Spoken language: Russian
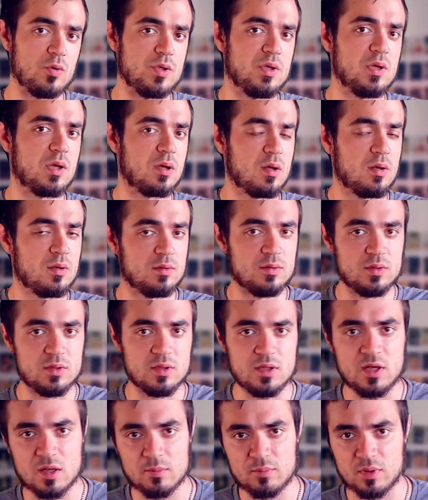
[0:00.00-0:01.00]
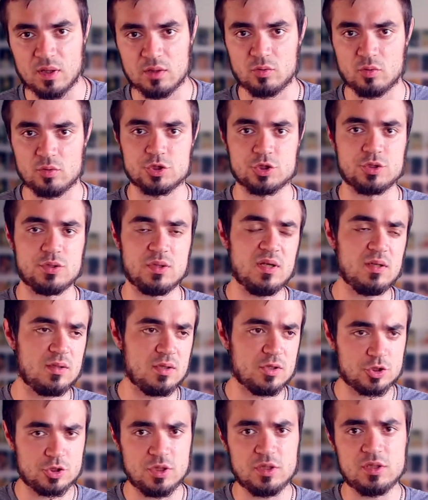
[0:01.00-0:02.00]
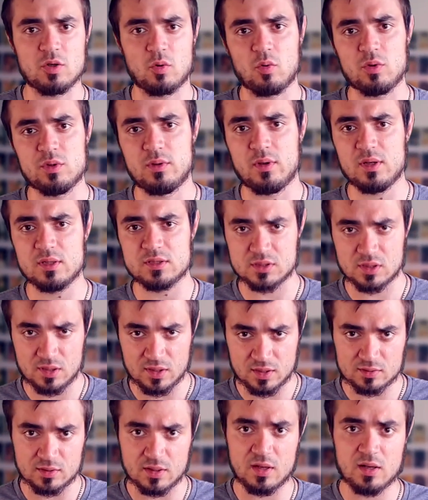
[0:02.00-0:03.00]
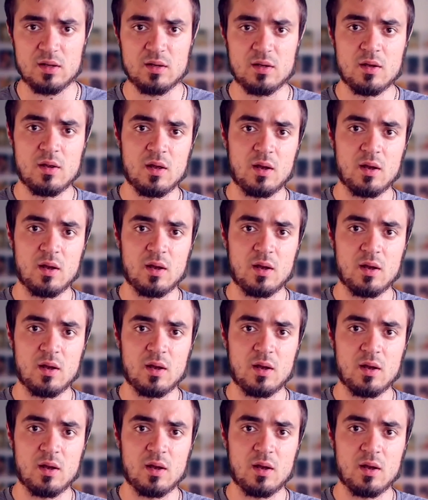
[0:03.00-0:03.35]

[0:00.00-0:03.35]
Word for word: у них не было. То есть ждите, ждите хоть 10 лет, да.